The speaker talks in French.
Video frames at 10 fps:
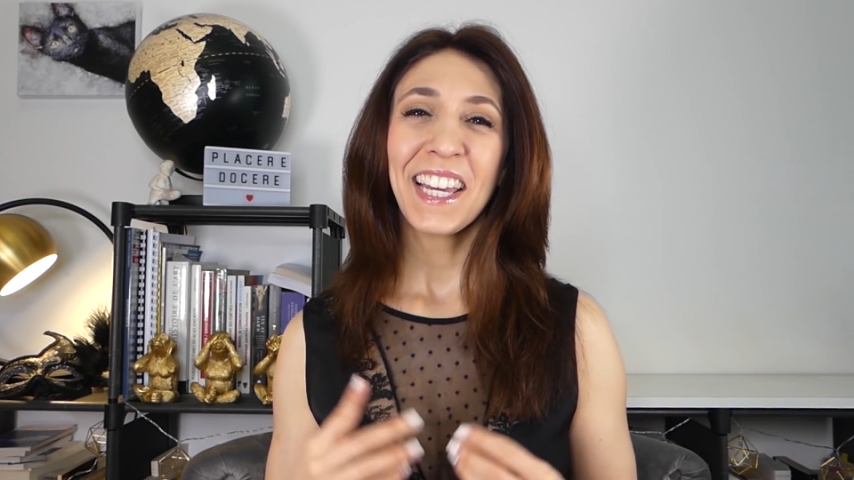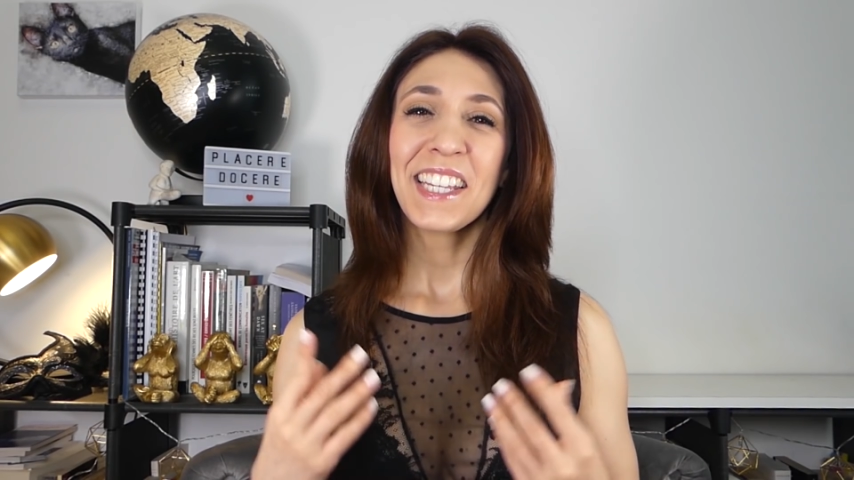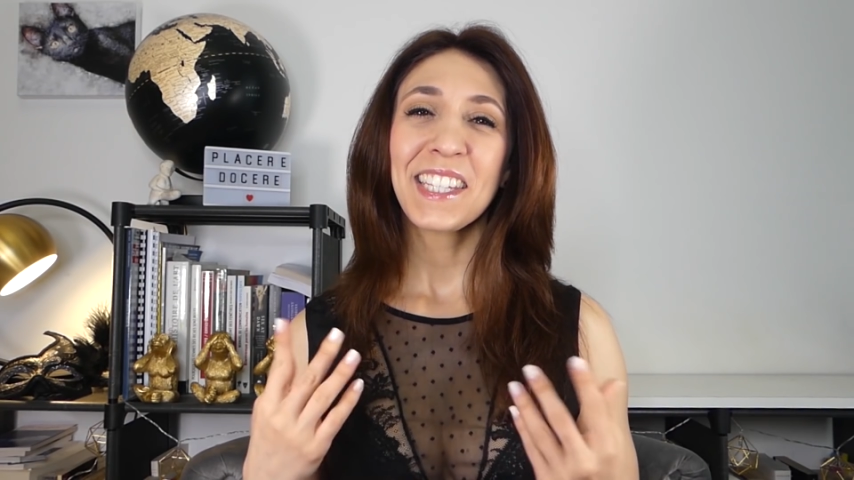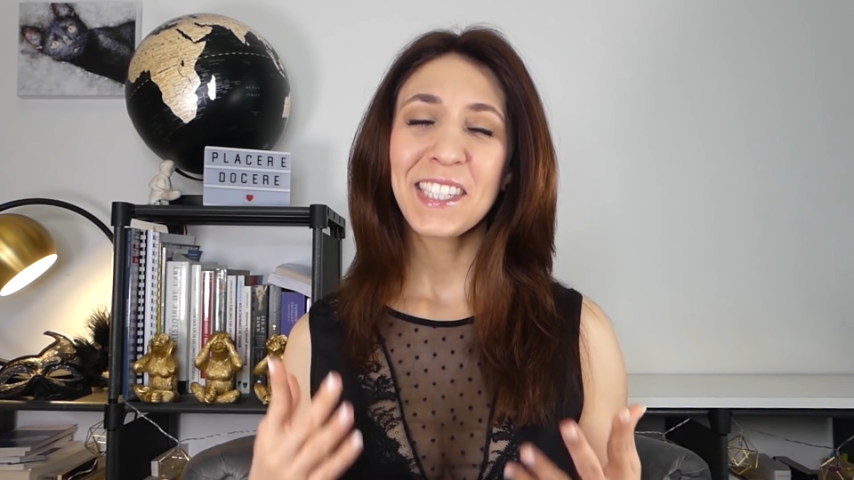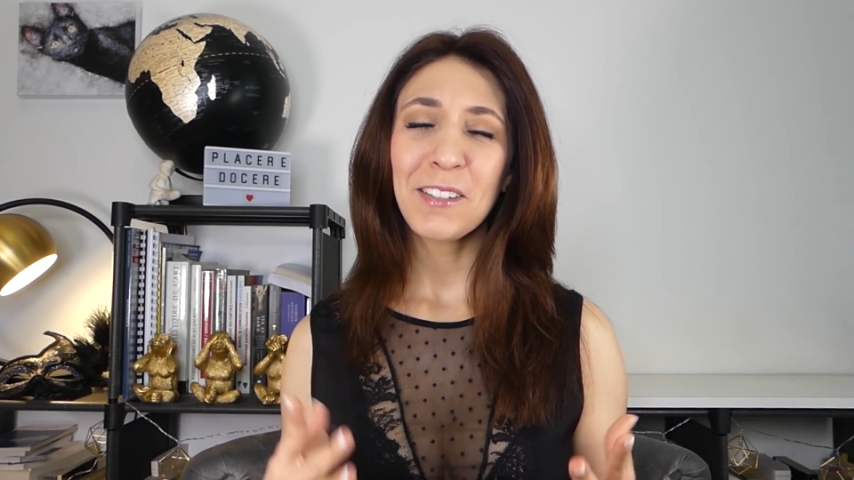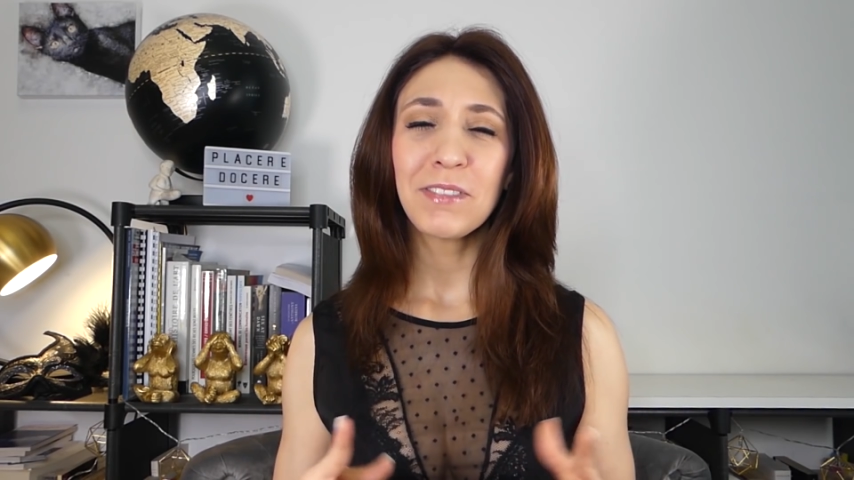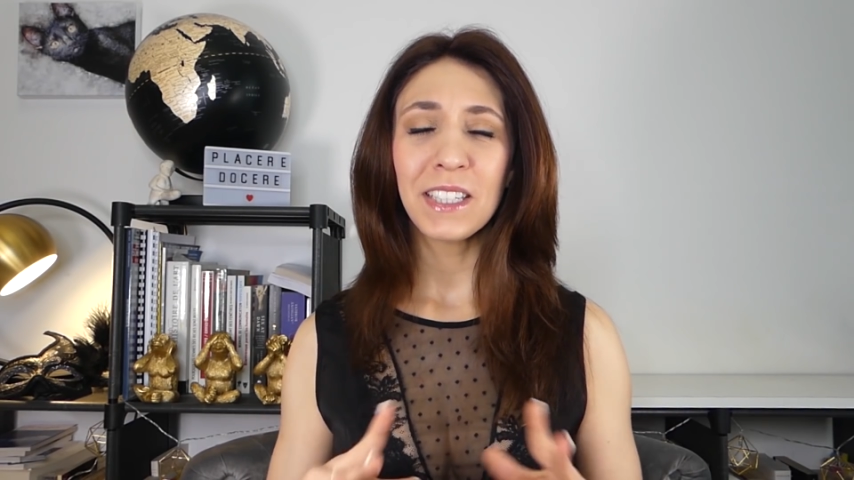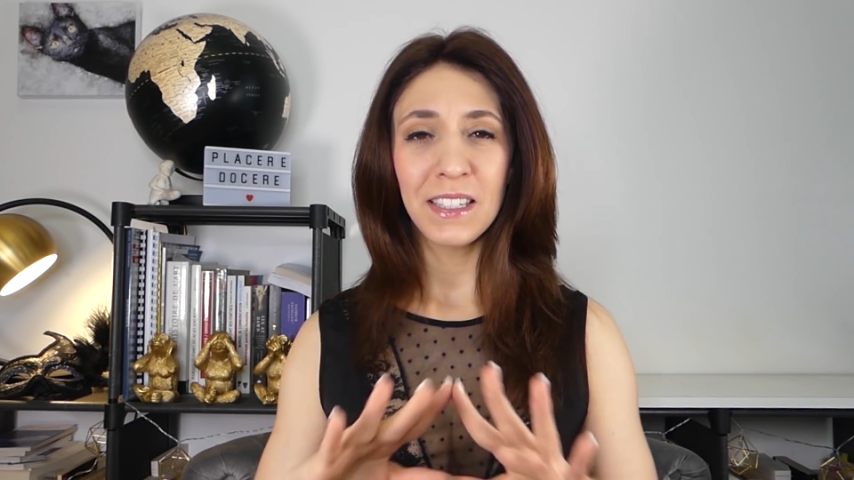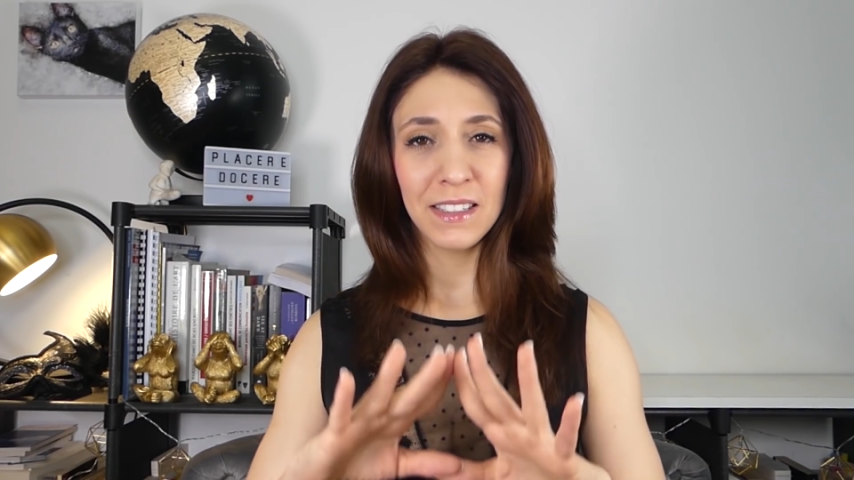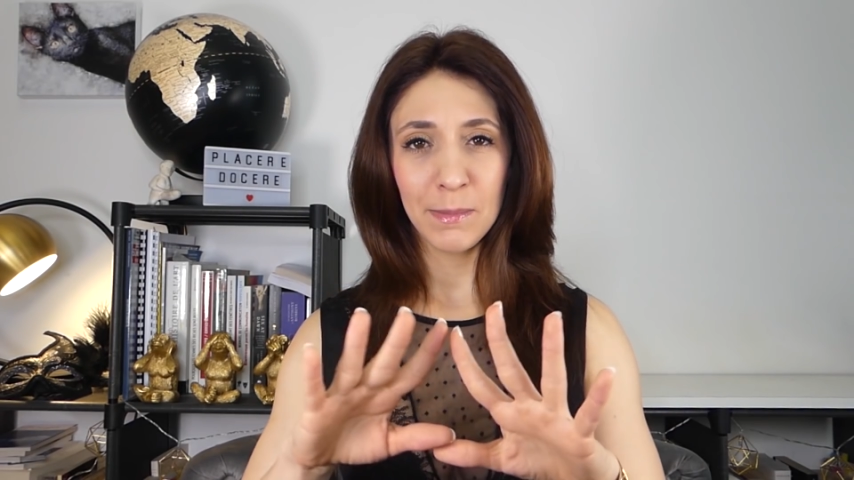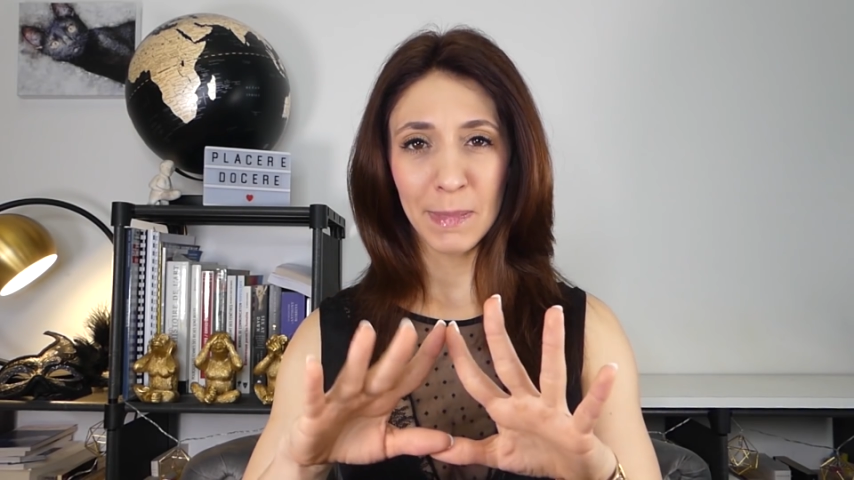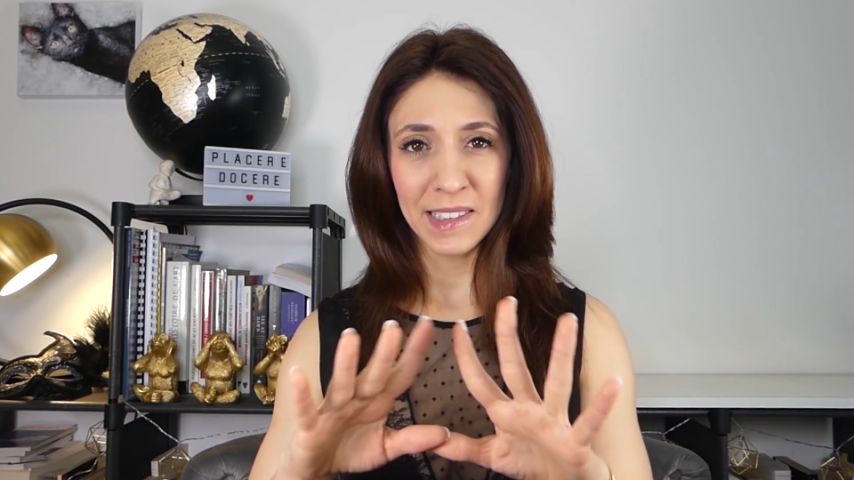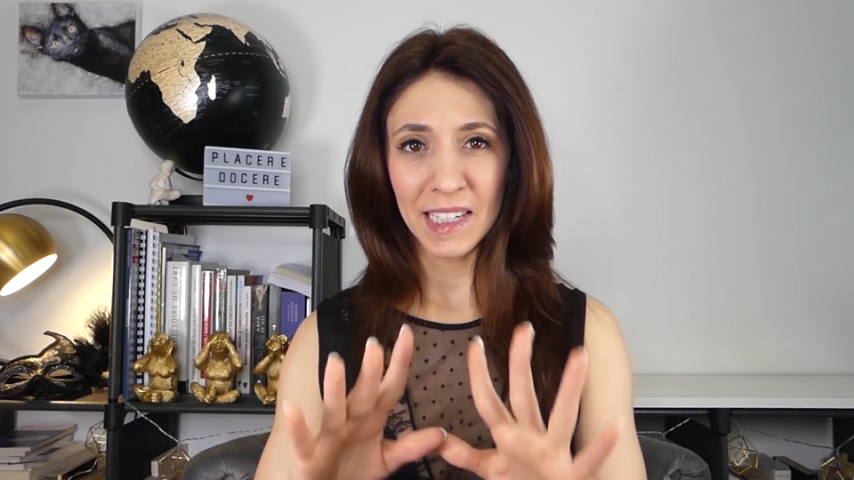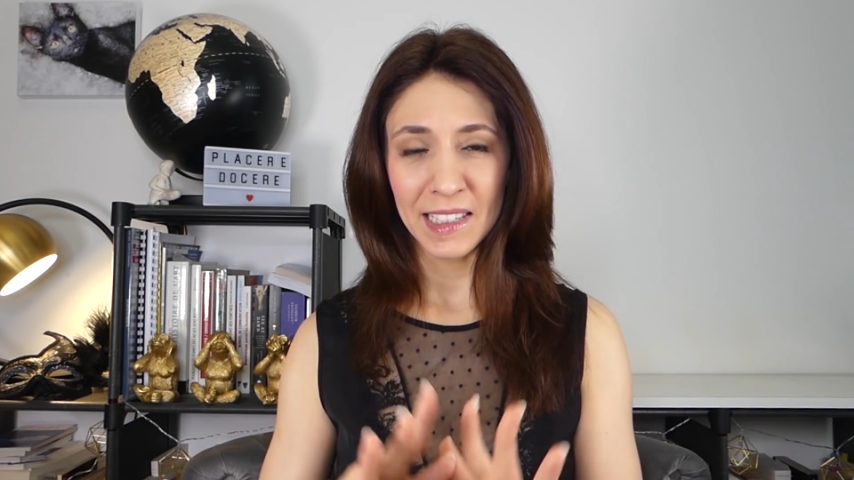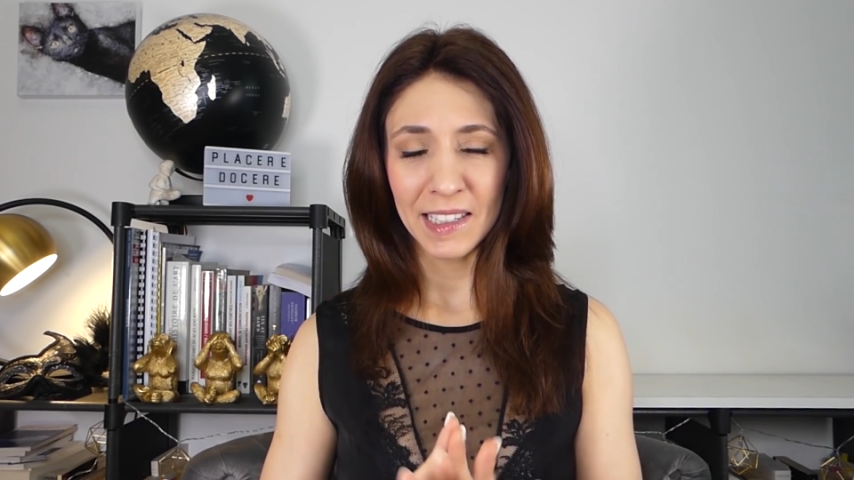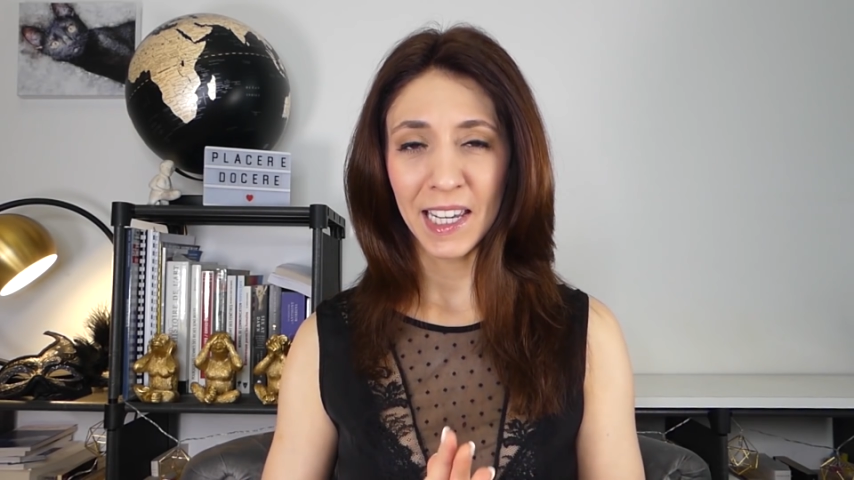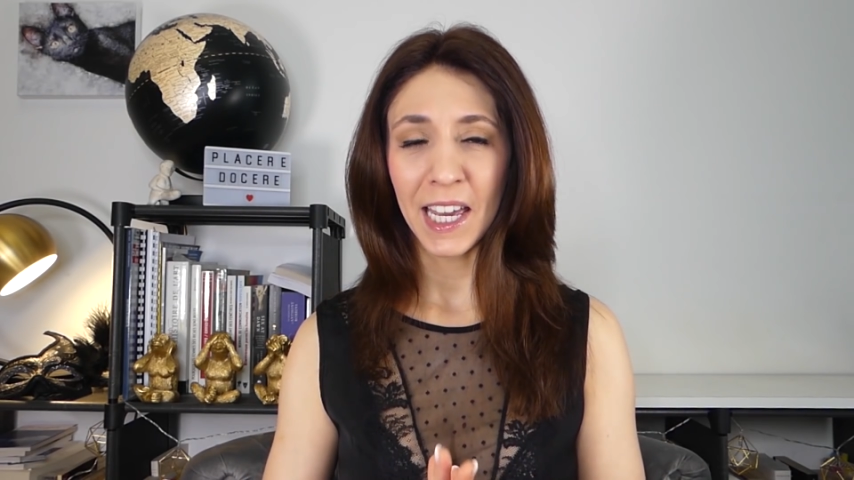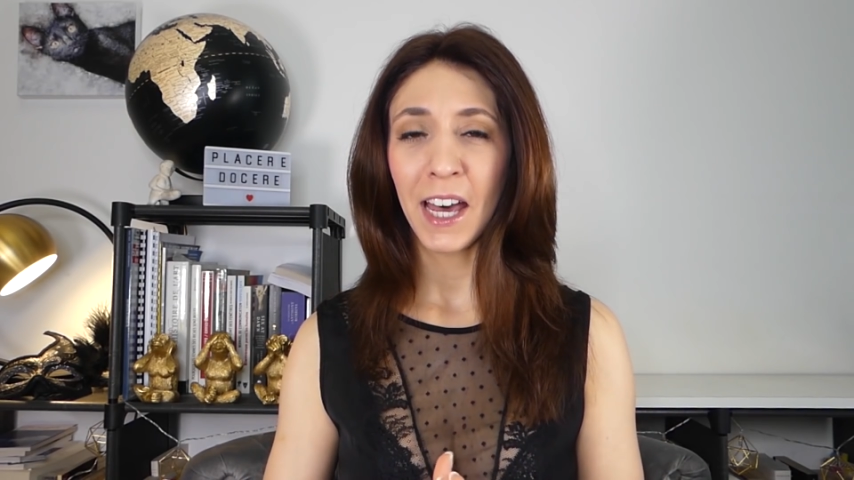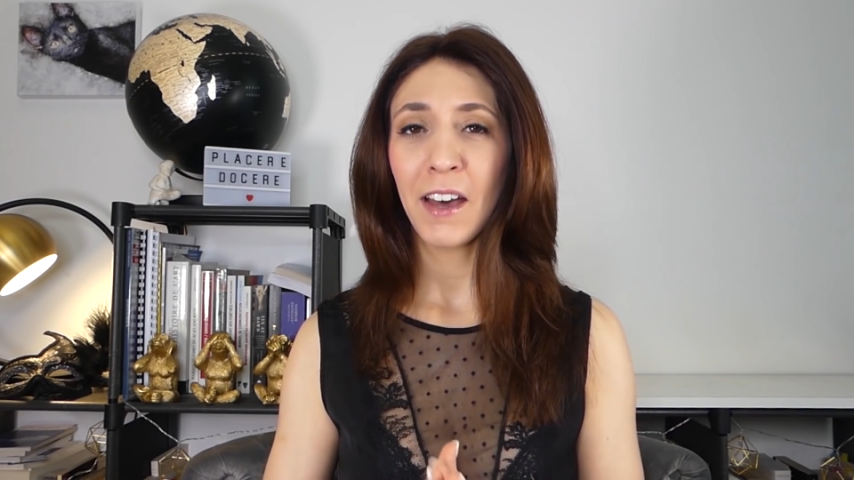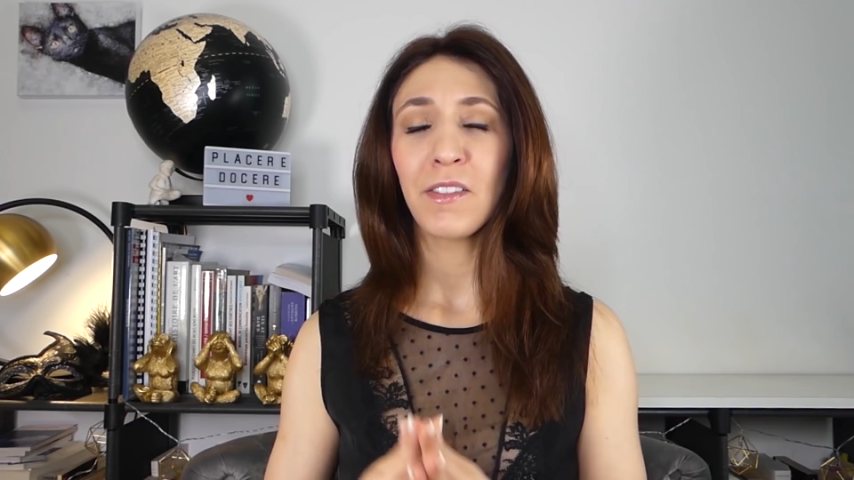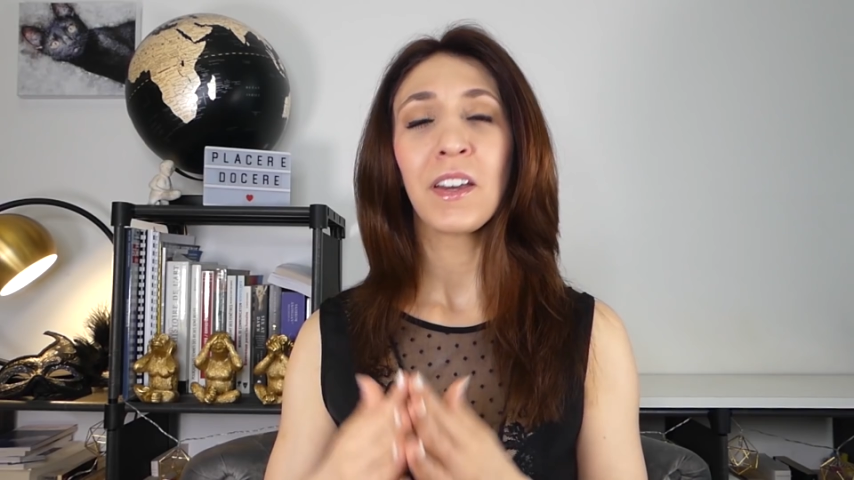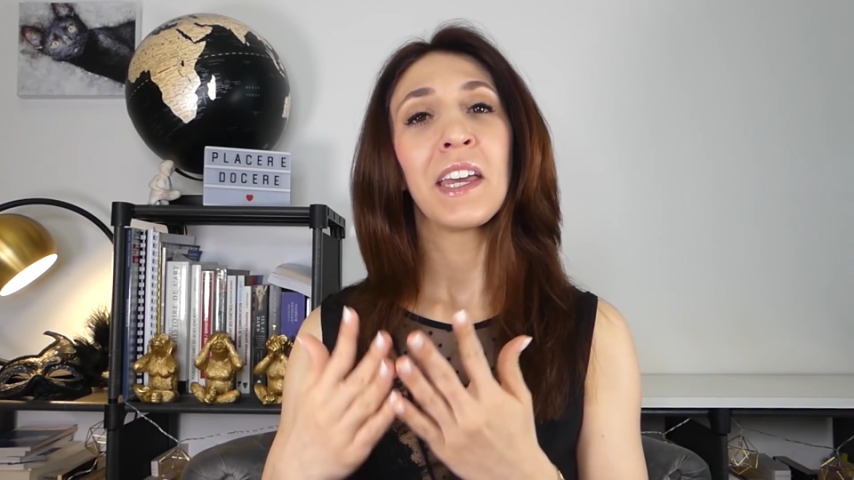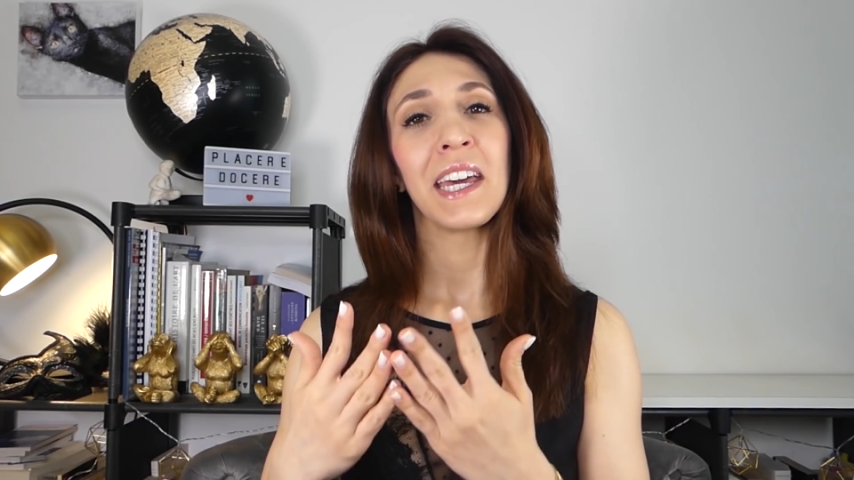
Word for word: si oui, c'est pas très très grave,